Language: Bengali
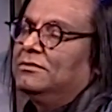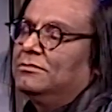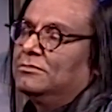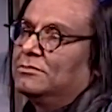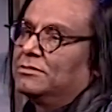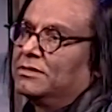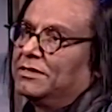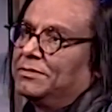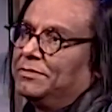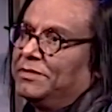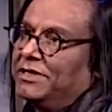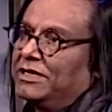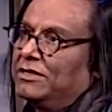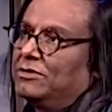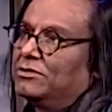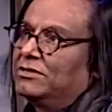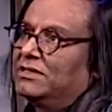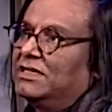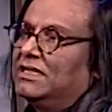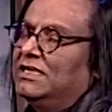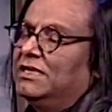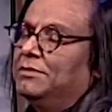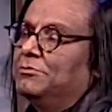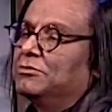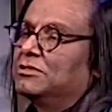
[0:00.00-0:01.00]
করে বের
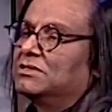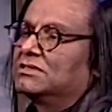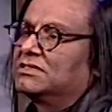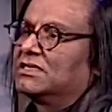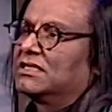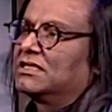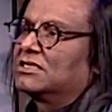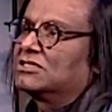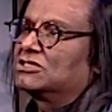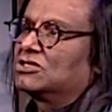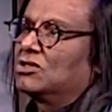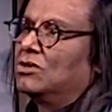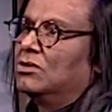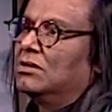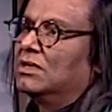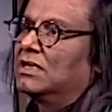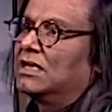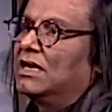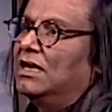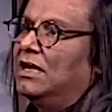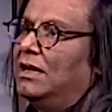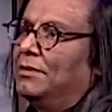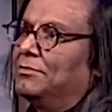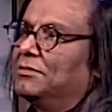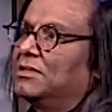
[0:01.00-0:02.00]
হতেন এবং সেটা
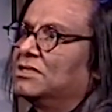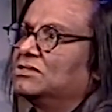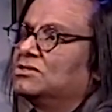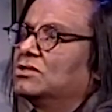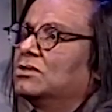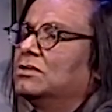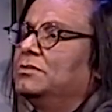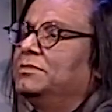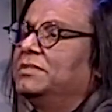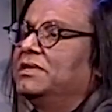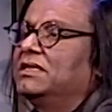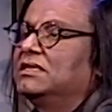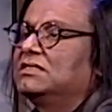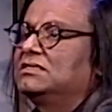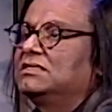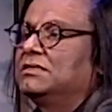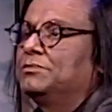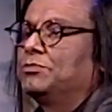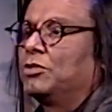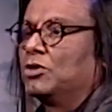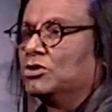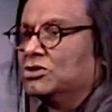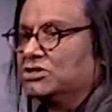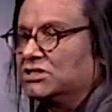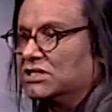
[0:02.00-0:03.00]
সংখ্যা আমরা যখন বেরিয়েছি
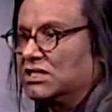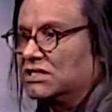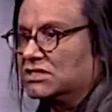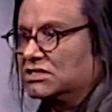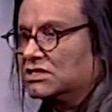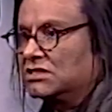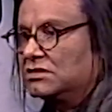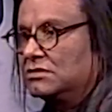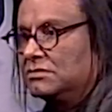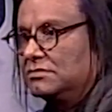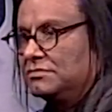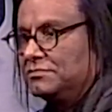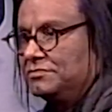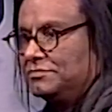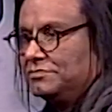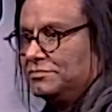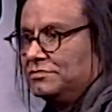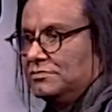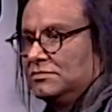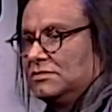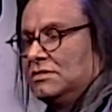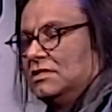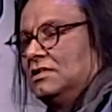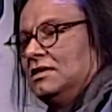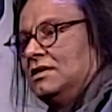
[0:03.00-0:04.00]
পঞ্চাশ
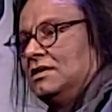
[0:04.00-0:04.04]
আচ্ছা